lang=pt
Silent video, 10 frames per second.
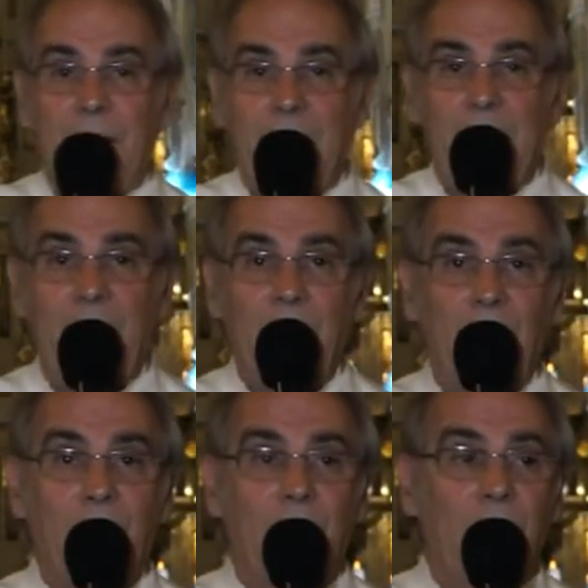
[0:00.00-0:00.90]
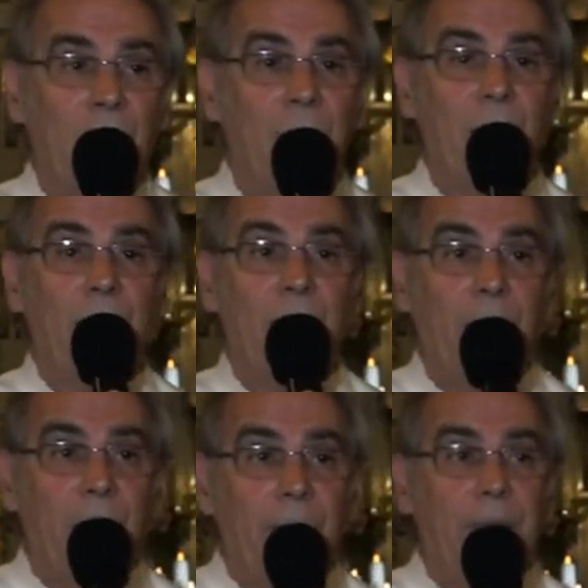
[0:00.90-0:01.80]
tem um,
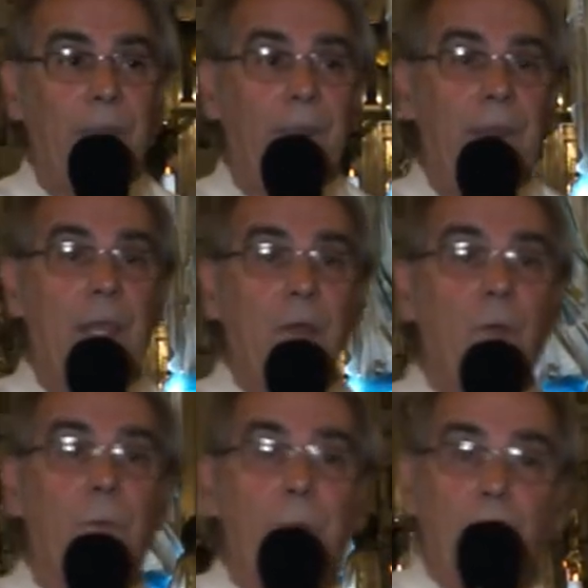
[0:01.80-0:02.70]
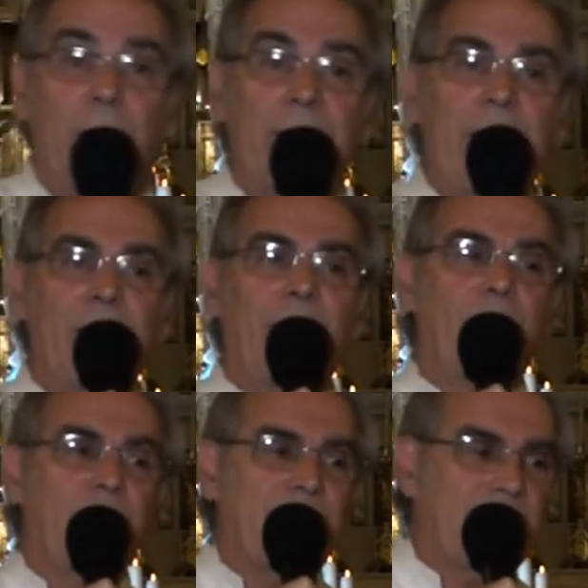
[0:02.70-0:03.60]
tem um
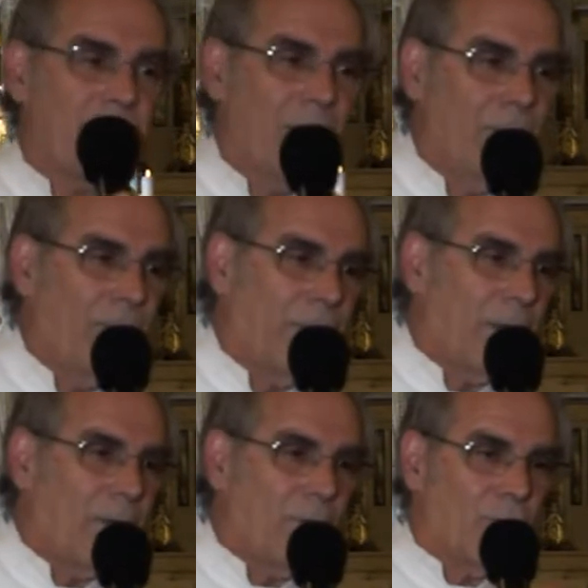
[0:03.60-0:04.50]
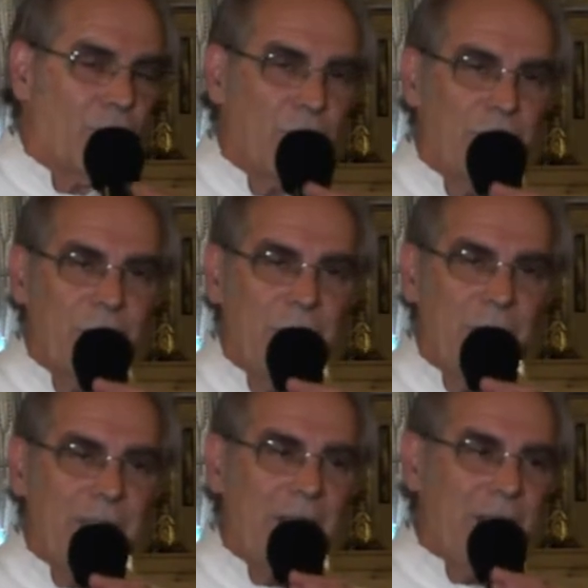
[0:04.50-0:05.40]
porta-voz judeu
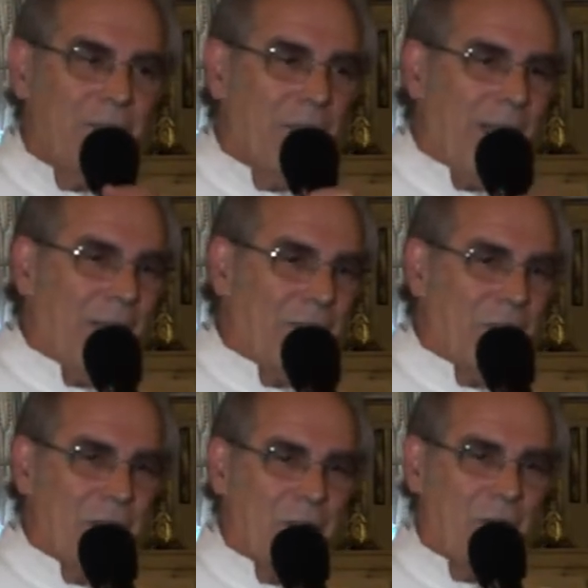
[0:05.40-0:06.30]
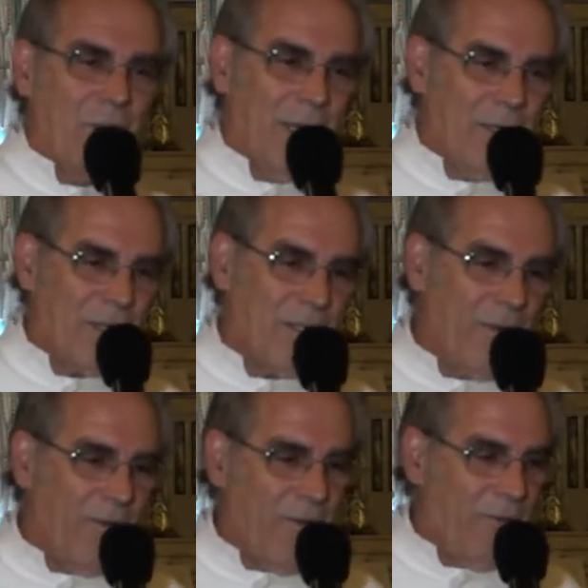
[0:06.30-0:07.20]
que era do lado dos romanos,
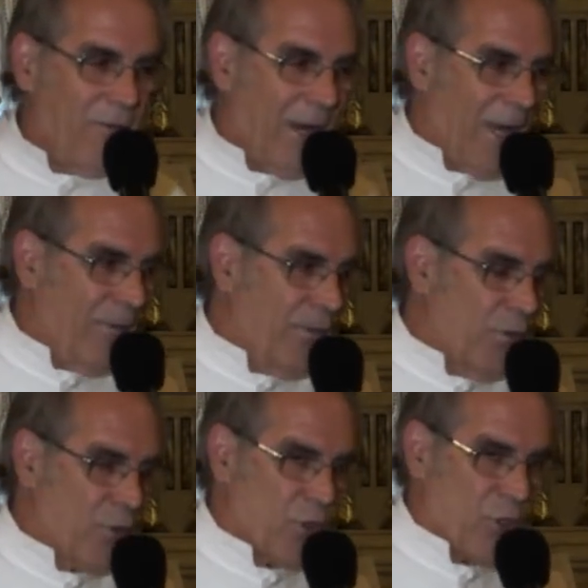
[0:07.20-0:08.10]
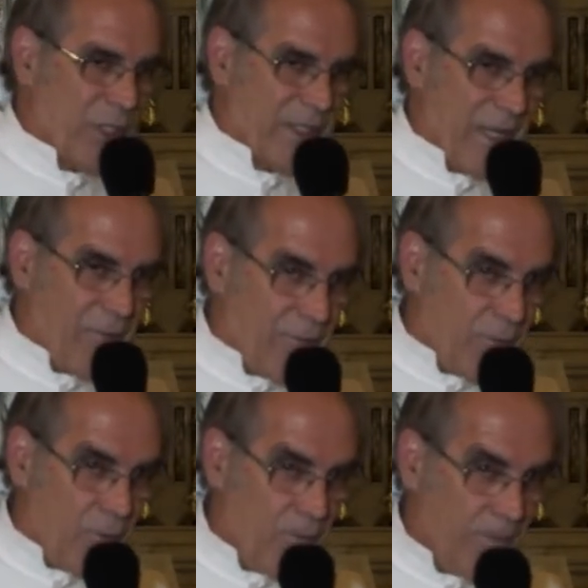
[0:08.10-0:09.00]
chamava Flávio
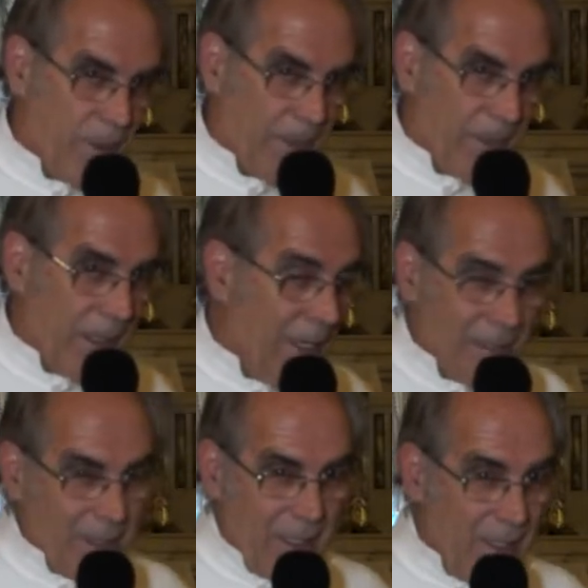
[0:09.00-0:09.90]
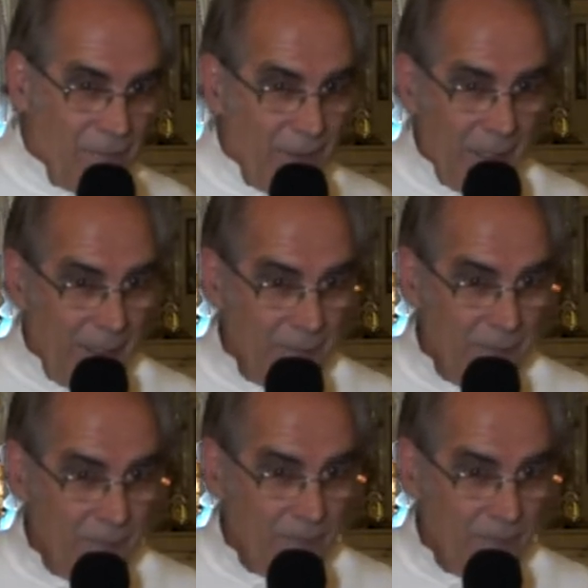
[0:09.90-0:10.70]
Joséfo. Ele teria falado.